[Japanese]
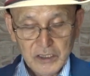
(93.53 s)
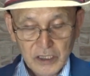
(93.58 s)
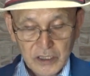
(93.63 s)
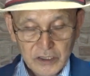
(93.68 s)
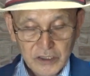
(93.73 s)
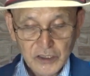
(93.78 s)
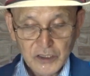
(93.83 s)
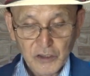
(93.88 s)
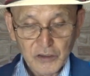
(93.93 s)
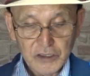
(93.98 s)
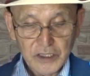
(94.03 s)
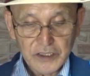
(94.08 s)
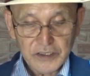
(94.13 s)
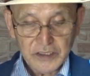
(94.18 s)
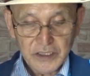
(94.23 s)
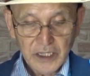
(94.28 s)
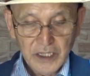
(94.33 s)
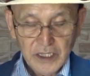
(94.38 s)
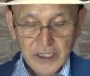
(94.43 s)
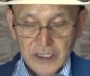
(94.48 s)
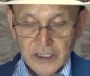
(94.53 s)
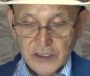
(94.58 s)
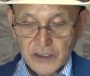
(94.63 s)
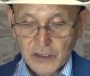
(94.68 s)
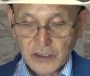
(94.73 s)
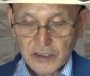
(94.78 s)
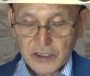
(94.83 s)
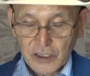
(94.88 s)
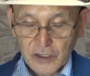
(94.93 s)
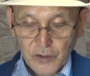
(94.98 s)
主張ですね。
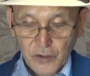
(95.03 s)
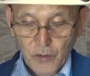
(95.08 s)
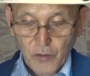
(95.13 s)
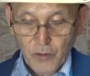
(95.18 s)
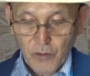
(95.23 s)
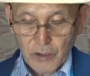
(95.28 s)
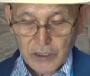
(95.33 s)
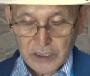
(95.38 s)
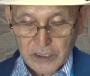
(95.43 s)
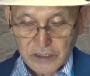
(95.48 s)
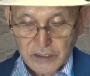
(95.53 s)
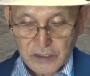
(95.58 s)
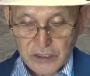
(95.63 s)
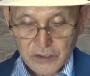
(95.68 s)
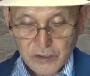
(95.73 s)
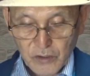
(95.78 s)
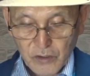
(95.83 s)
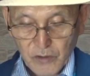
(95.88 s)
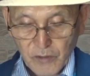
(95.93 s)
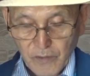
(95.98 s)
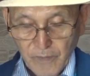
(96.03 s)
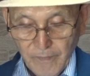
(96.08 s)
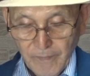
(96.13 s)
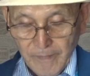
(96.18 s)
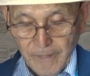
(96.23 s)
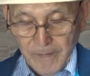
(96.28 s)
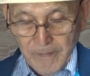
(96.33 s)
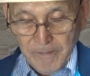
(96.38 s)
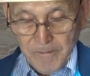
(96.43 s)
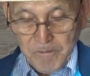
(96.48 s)
そして今日はですねその
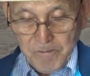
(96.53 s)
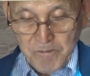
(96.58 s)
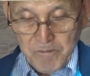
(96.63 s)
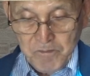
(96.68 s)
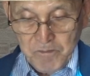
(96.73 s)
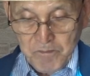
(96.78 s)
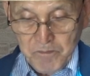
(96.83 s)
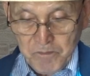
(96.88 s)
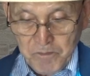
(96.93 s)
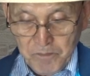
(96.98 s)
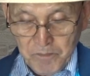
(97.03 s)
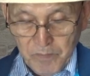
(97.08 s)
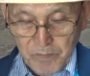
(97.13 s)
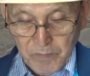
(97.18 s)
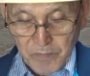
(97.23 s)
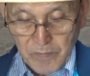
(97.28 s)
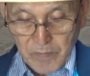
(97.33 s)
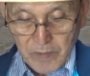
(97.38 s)
うん